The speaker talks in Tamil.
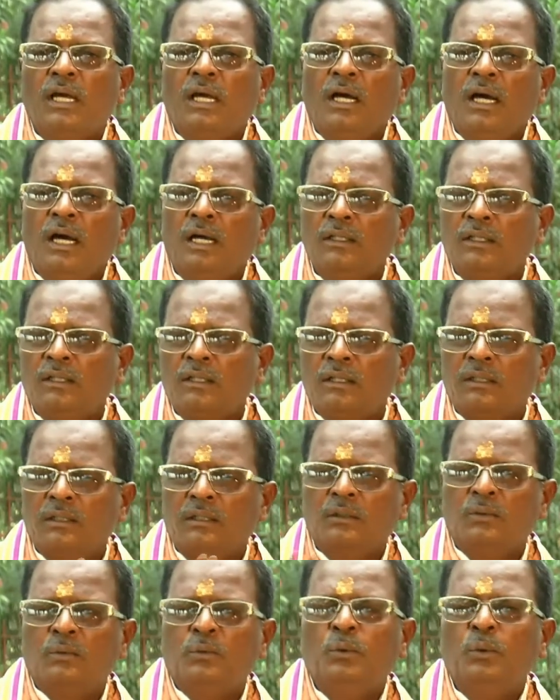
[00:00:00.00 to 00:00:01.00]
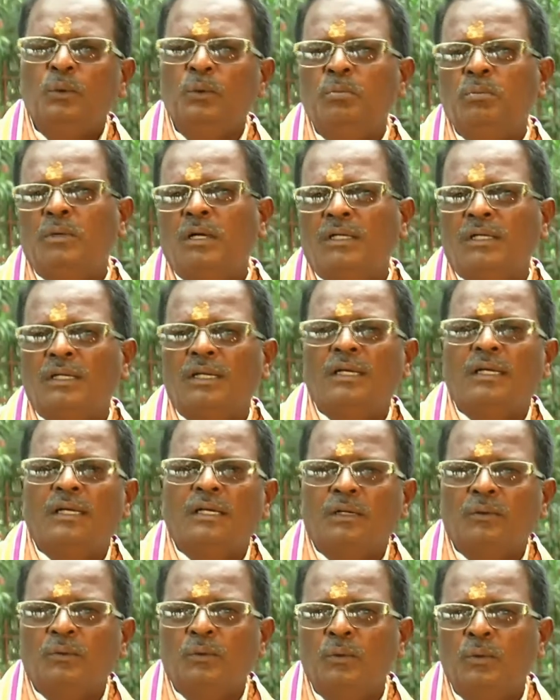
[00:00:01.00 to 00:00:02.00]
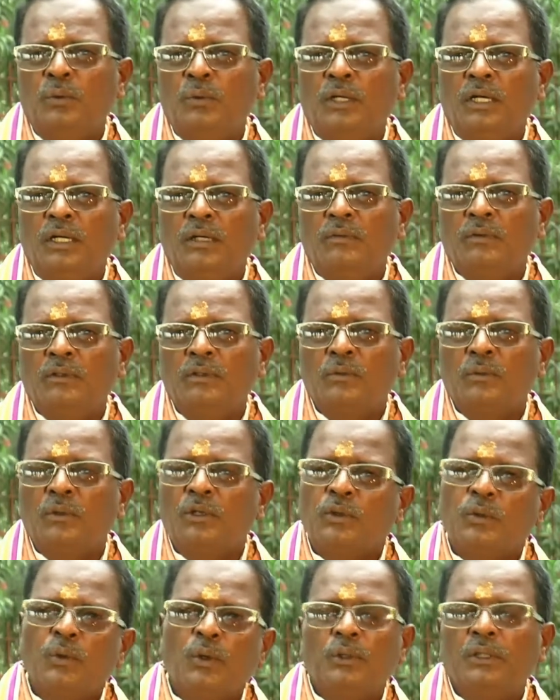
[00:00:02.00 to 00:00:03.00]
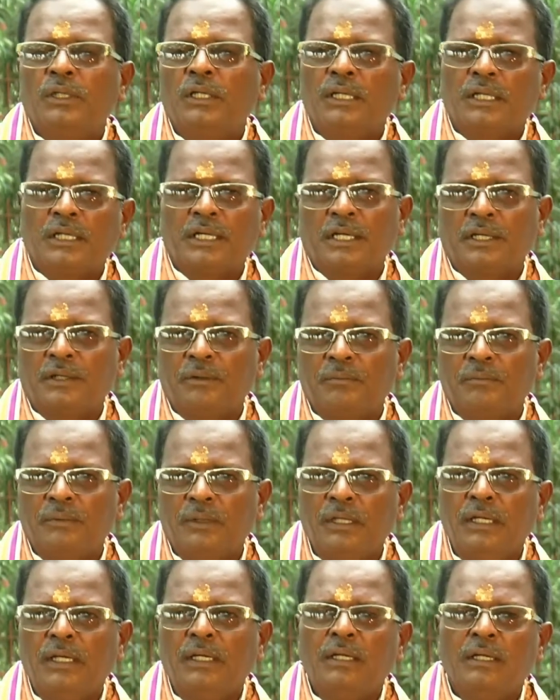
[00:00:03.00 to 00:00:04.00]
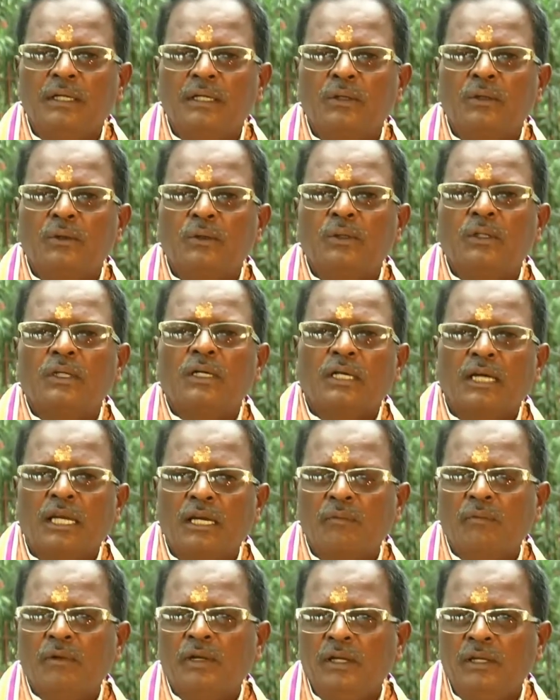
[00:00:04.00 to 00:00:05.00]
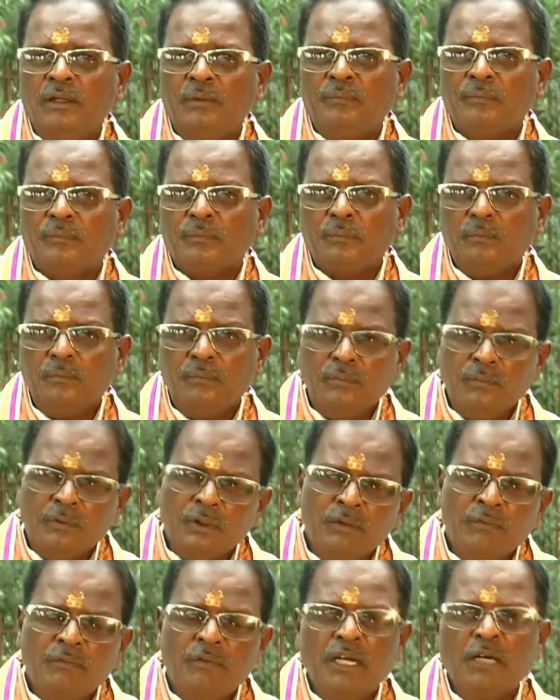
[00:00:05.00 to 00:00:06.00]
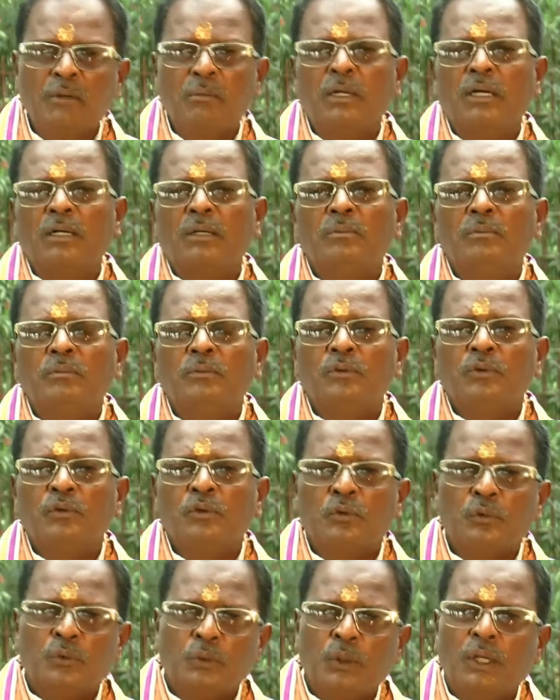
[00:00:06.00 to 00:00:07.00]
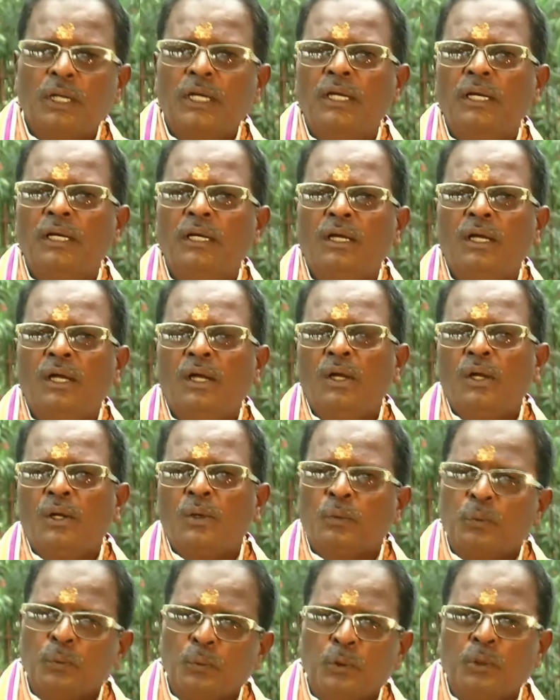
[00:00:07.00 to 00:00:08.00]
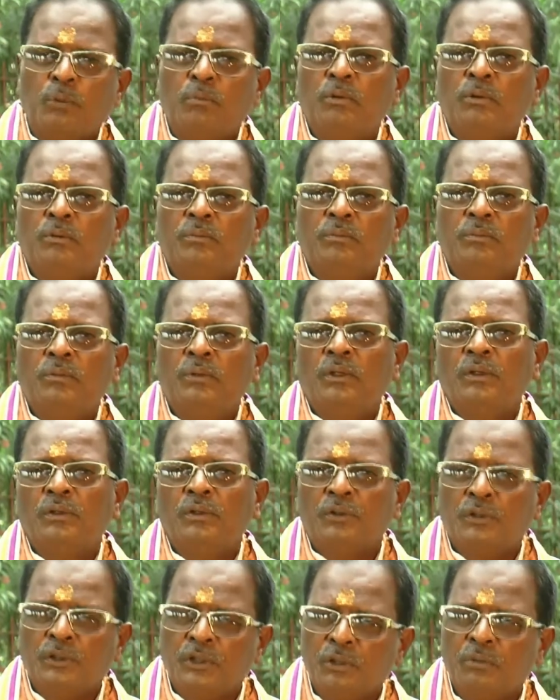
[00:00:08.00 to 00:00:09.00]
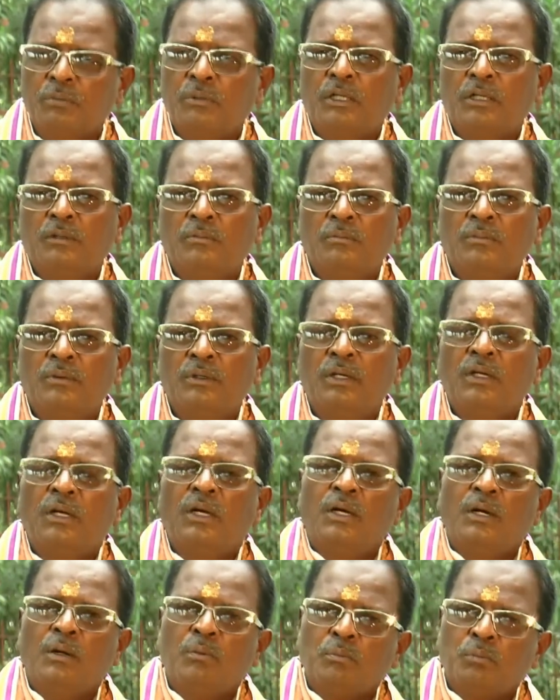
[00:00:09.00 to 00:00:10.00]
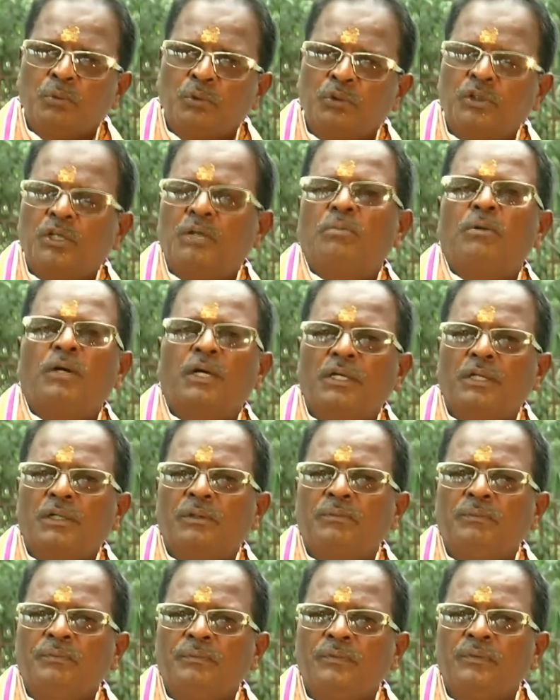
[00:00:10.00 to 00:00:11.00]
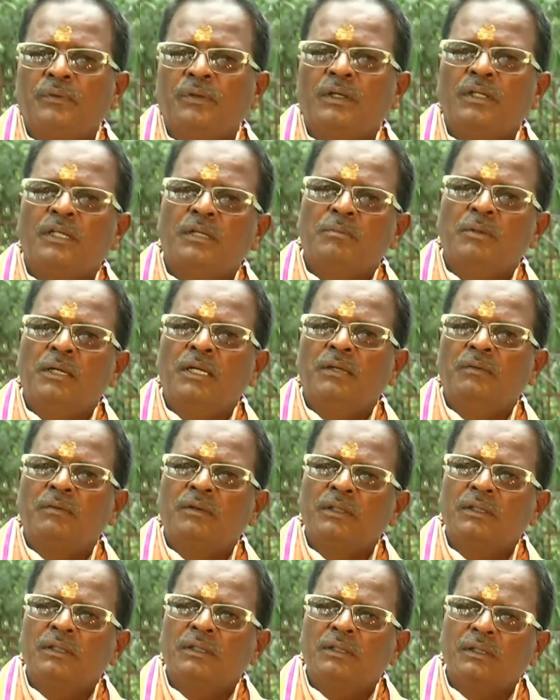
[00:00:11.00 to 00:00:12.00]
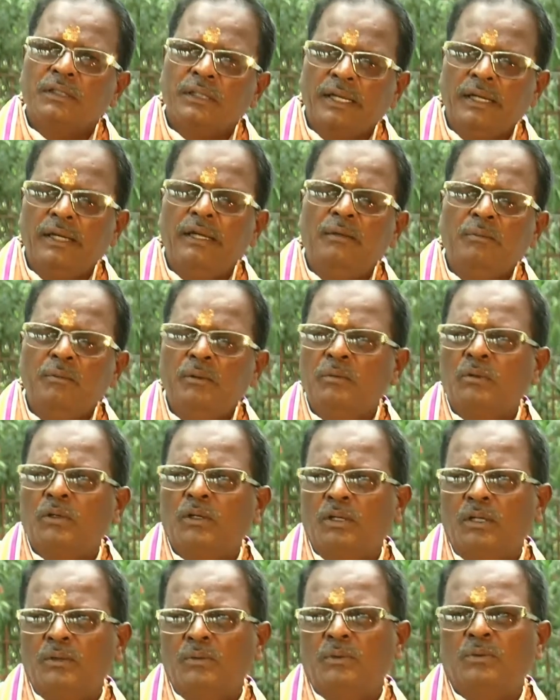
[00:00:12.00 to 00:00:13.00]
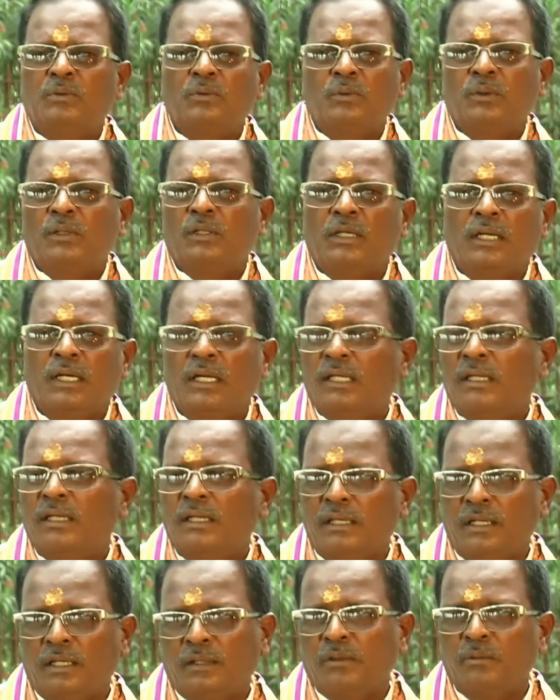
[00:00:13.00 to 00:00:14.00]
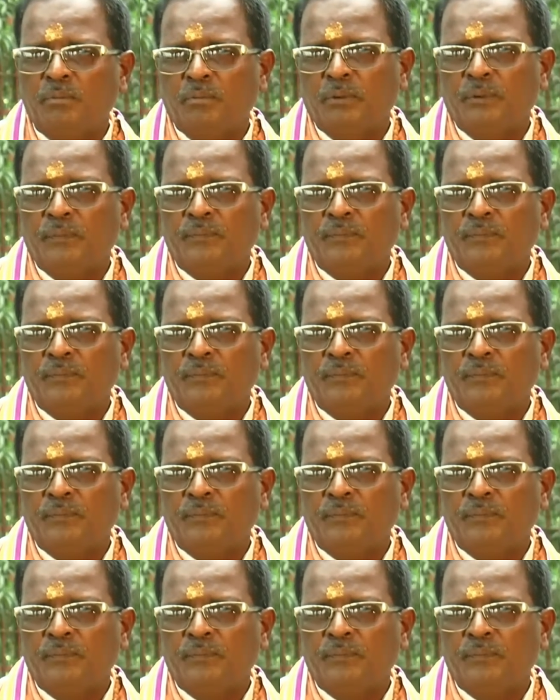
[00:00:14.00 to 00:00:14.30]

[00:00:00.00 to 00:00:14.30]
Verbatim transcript: அந்த குரு மாற்றங்கள் குருவினால் வந்து உங்களுக்கு யோகங்கள் கிடைக்கும் என்ன என்ன யோகம் அது கல்வி வியாபாரம் தொழில் குடும்பம் திருமணம் புத்திரபாகியம் இந்த மாதிரி வந்து எல்லாமே ஓரளவுக்கு உங்களுக்கு நல்லதே நடக்கும் இப்போ